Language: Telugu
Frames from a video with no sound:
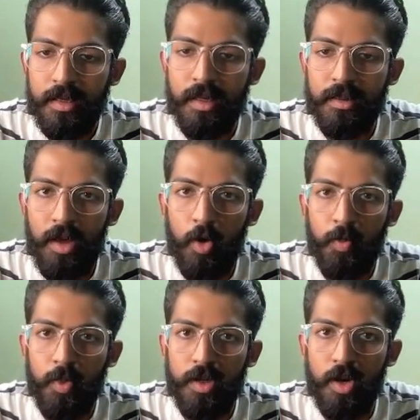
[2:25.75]
ఇదైతే
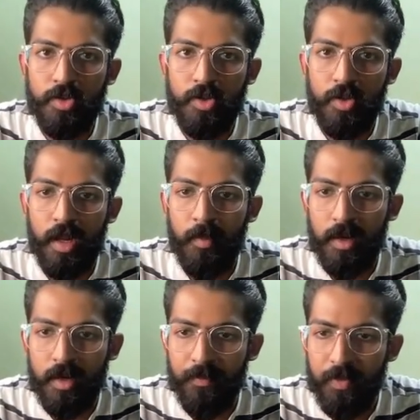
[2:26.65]
అవుట్పుట్గా
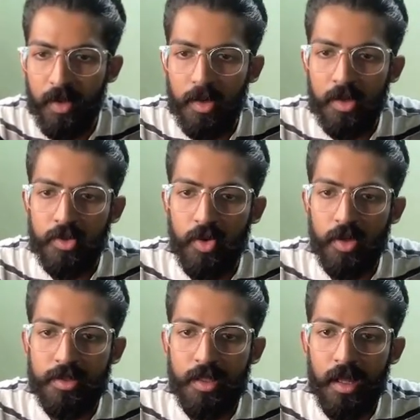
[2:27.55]
వస్తుందన్నమాట సో
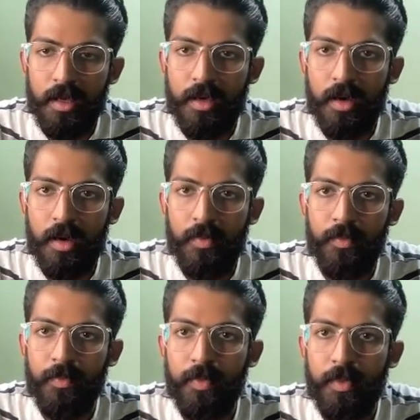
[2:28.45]
ఇట్స్ లైక్
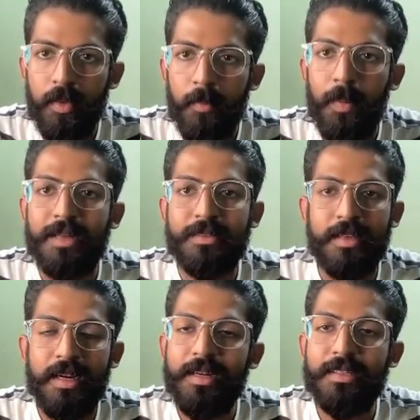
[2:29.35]

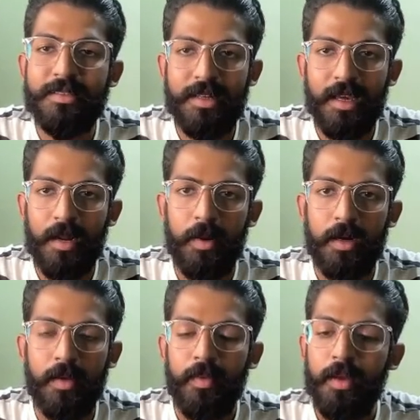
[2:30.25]
పార్సింగ్ డేట్ స్ట్రింగ్
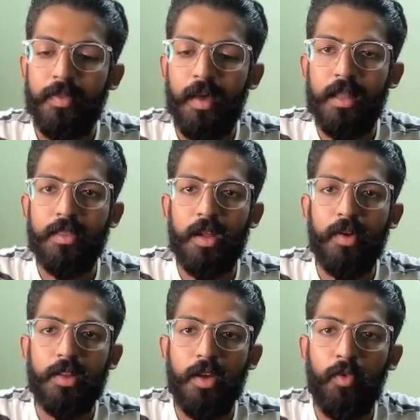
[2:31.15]
అనమాట దాని
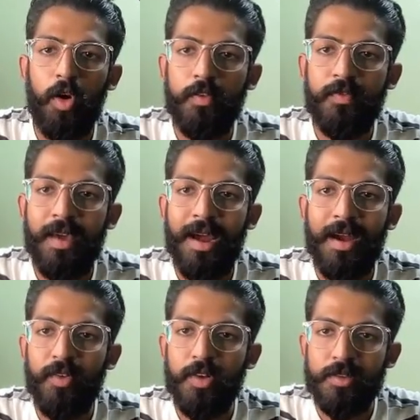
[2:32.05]
తర్వాత వాట్ వీ
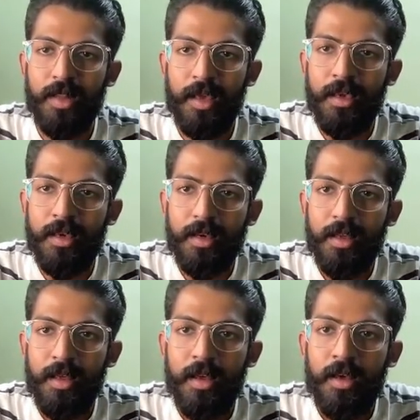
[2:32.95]
హ్యాడ్ వాజ్ లైక్
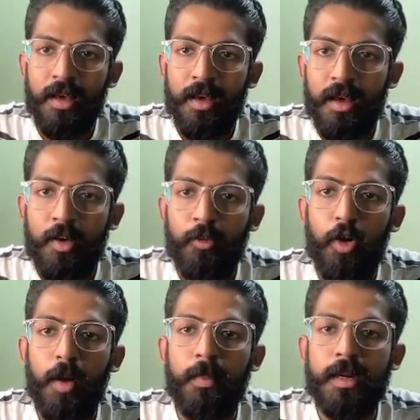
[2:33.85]

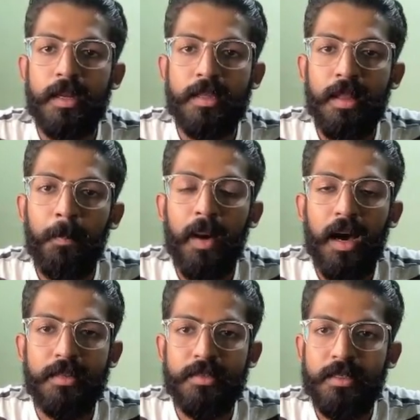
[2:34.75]
ఫార్మేటింగ్ ద
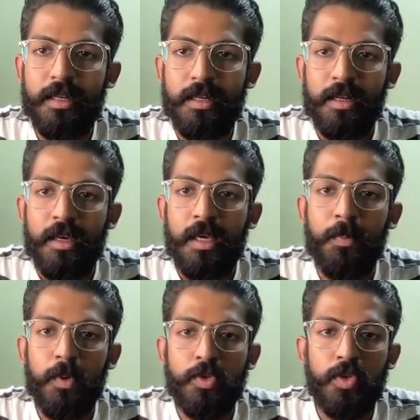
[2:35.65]
పాస్డ్ డేట్
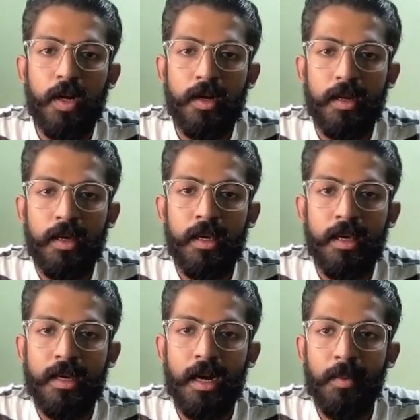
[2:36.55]
ఇప్పుడు చూడండి
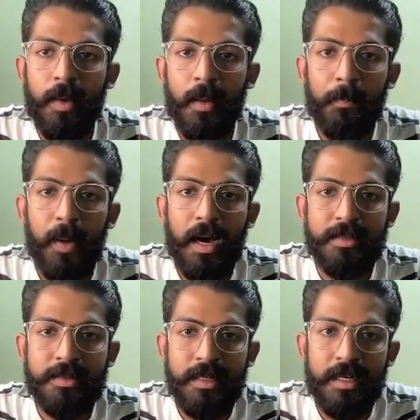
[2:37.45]
ఇక్కడ మనం
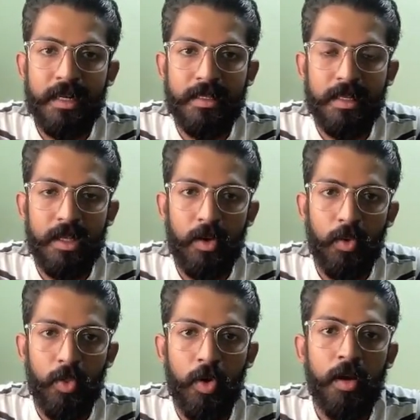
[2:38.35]
పాస్డ్ డేట్ ఏదైతే
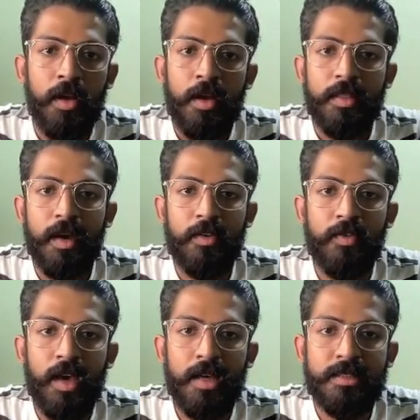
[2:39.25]
ఉందో దట్
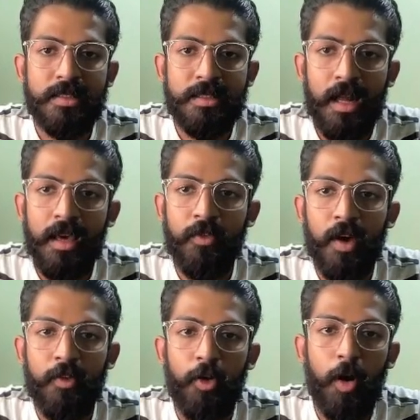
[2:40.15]
వీఆర్ జస్ట్ లైక్
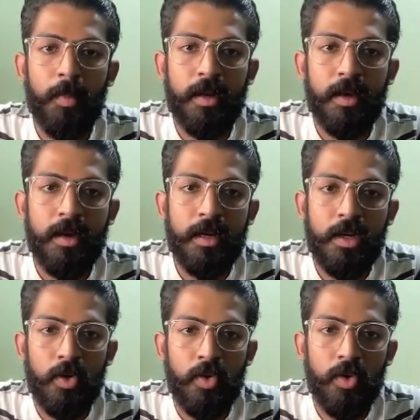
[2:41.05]
వీఆర్ ఫార్మేటింగ్ ఇట్
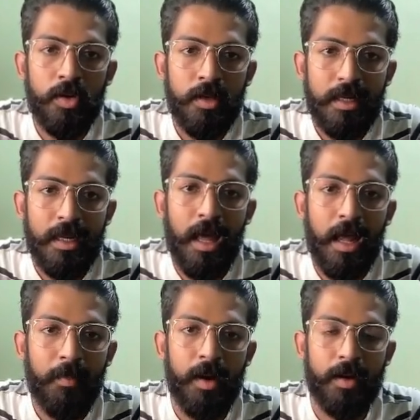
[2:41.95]
ఇన్ ఇలా
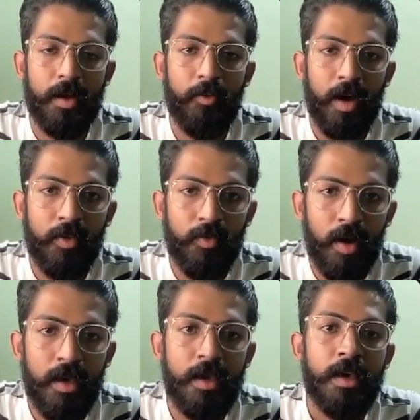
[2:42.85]
అనమాట
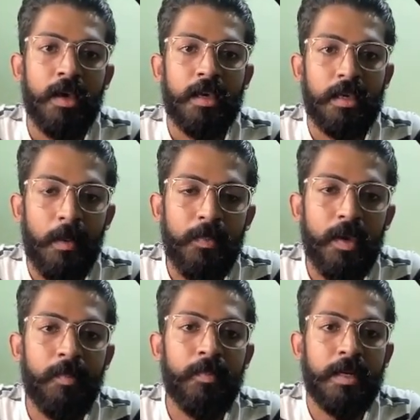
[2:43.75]
వైవై
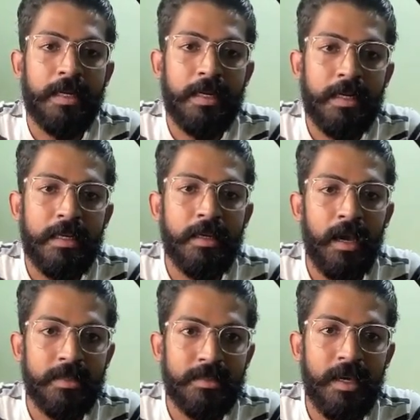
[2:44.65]
ఎంఎం డిడి
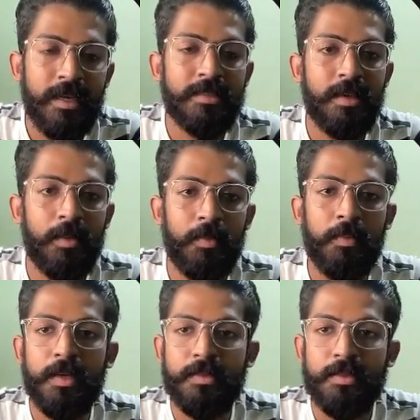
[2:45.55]
హెచ్హెచ్ ఎంఎం
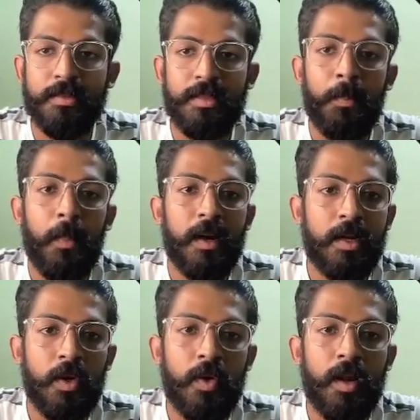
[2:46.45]
ఎస్ఎస్ ఈ
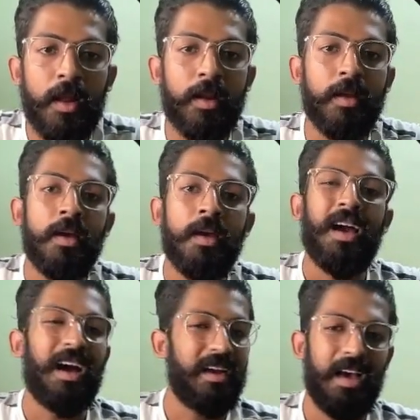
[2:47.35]
పర్టిక్యులర్
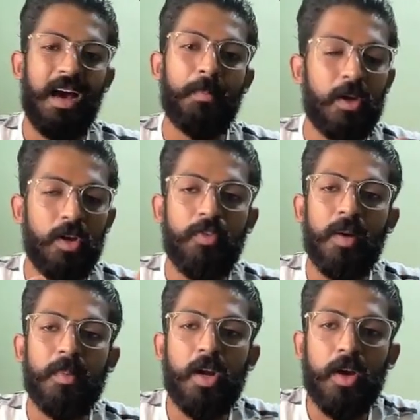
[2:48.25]
అంటే ఆ పర్టికులర్
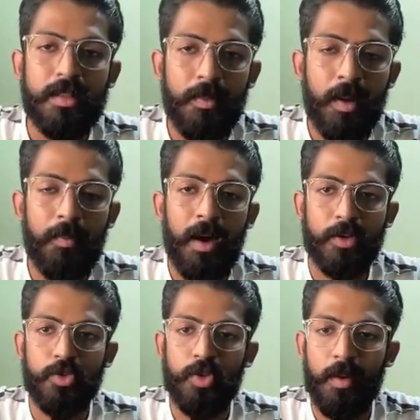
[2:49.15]
ఫార్మాట్లోకి అయితే మనం
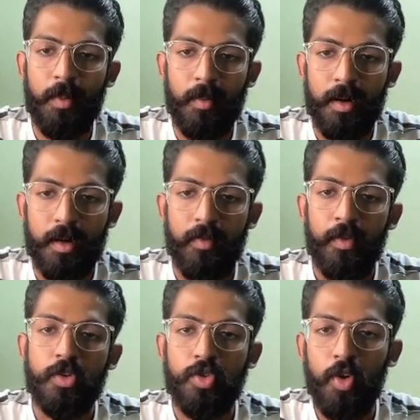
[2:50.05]
మారుస్తున్నాం అనమాట
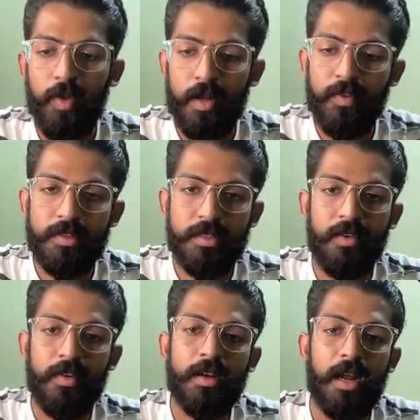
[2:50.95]
సో వెన్ వి
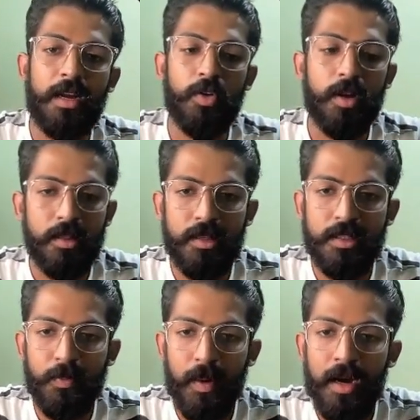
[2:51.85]
సేవ్ అండ్ ట్రై టు రన్
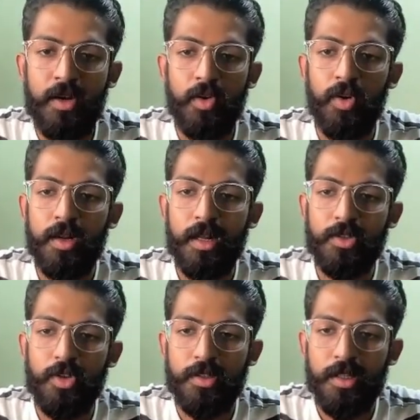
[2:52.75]
దిస్ పార్ట్ నోడ్
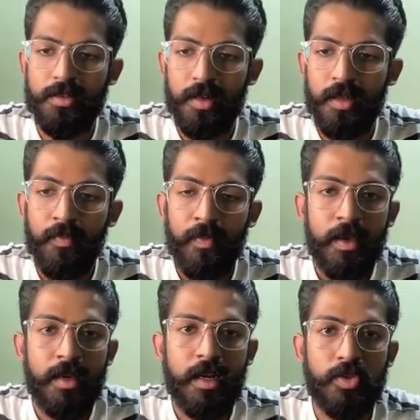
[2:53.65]
ఇండెక్స్ డాట్ చేసి అని
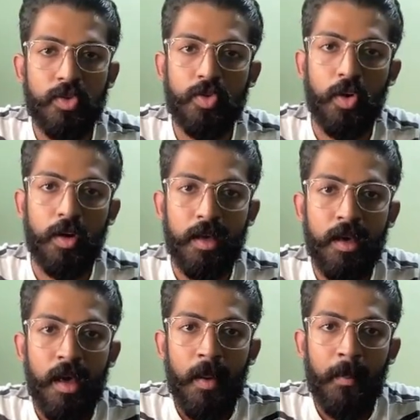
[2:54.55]
ఇక్కడ చూసుకోండి
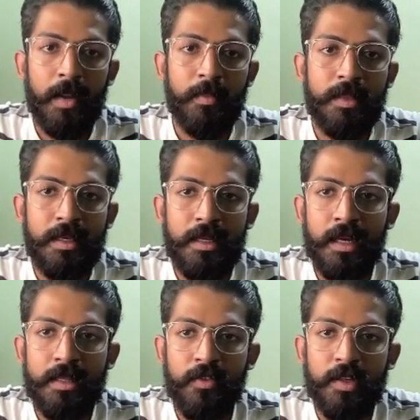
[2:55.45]
మనం దీన్ని
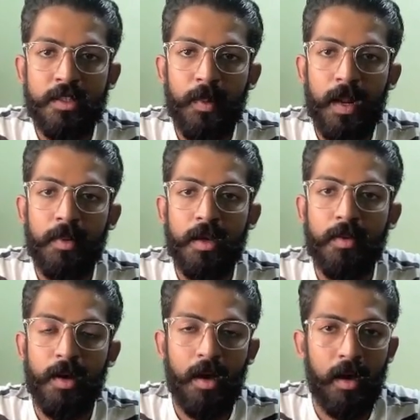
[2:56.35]
అయితే ఫస్ట్ పారామీటర్
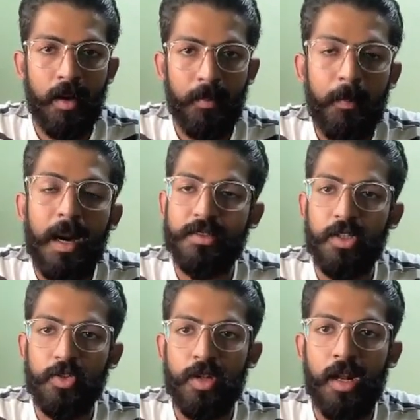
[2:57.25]
పాస్
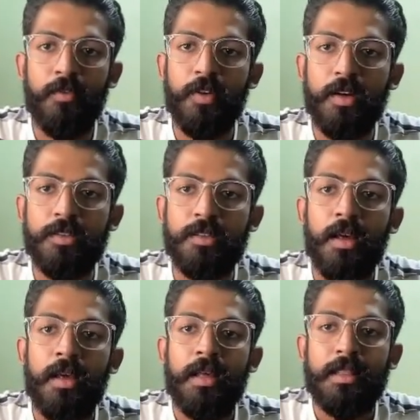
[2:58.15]
చేస్తున్నాం ఫస్ట్
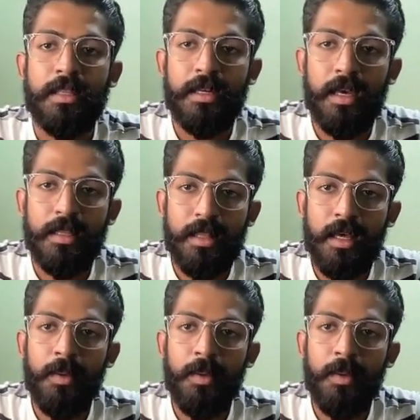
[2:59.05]
దీన్ని అయితే